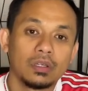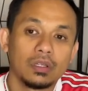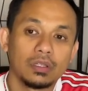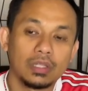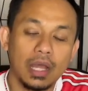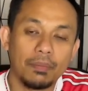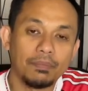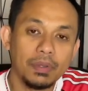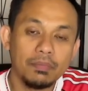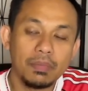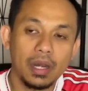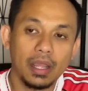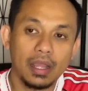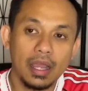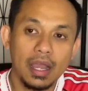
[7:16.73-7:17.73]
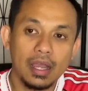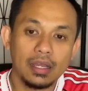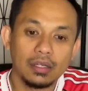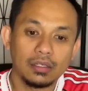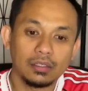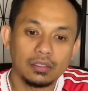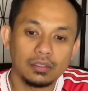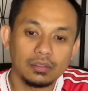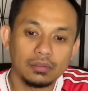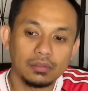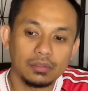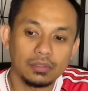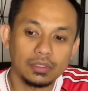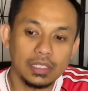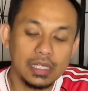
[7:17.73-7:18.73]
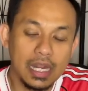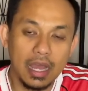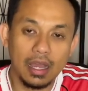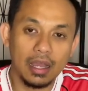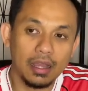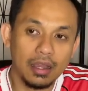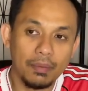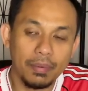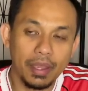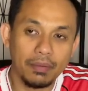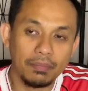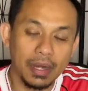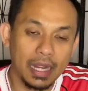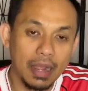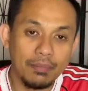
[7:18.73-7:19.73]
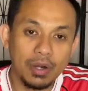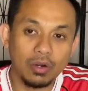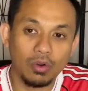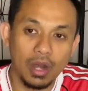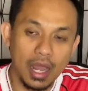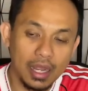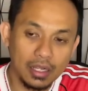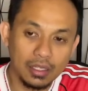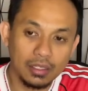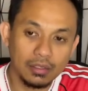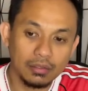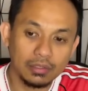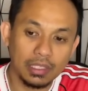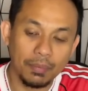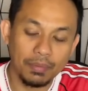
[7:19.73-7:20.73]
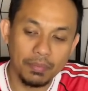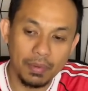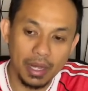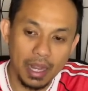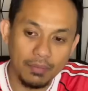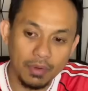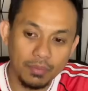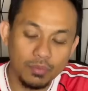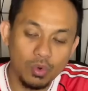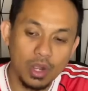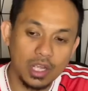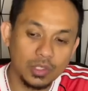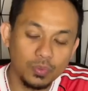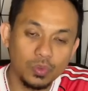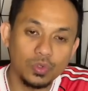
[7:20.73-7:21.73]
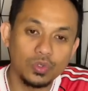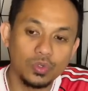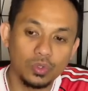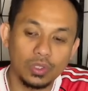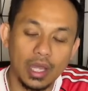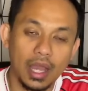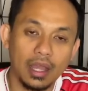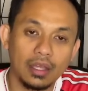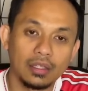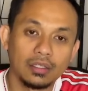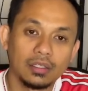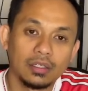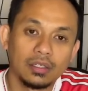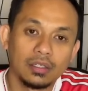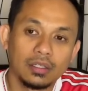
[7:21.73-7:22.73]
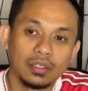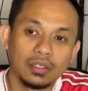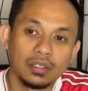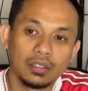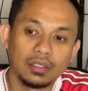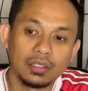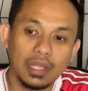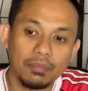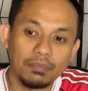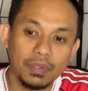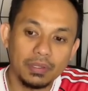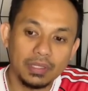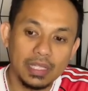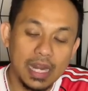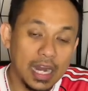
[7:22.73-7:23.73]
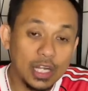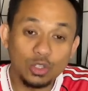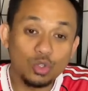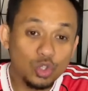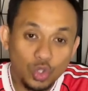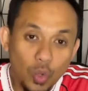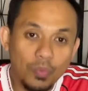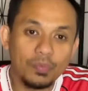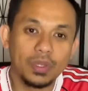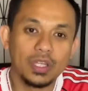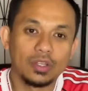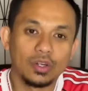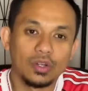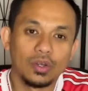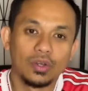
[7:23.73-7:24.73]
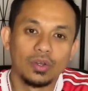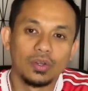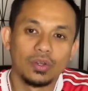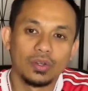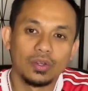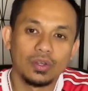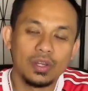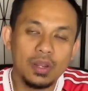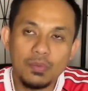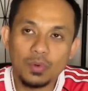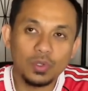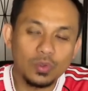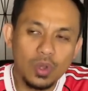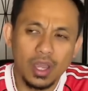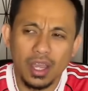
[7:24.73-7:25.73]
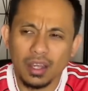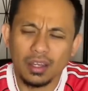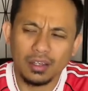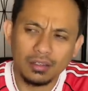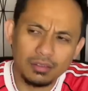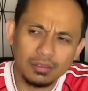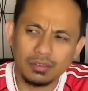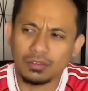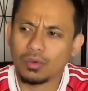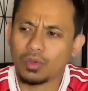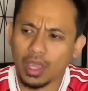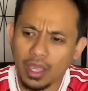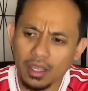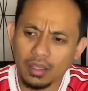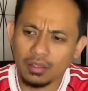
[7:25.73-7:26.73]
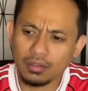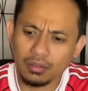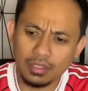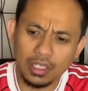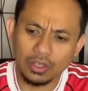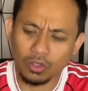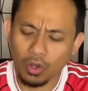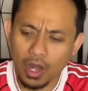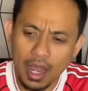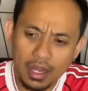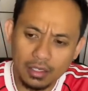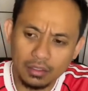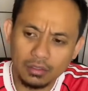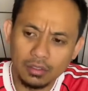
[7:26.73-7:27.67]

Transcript: Tapi mereka tidak apa ya, mereka menolak, tapi mereka membuka 10 juta. Tapi tidak ditutup gitu loh. Ini menurut gue yang oke okay, ditolak.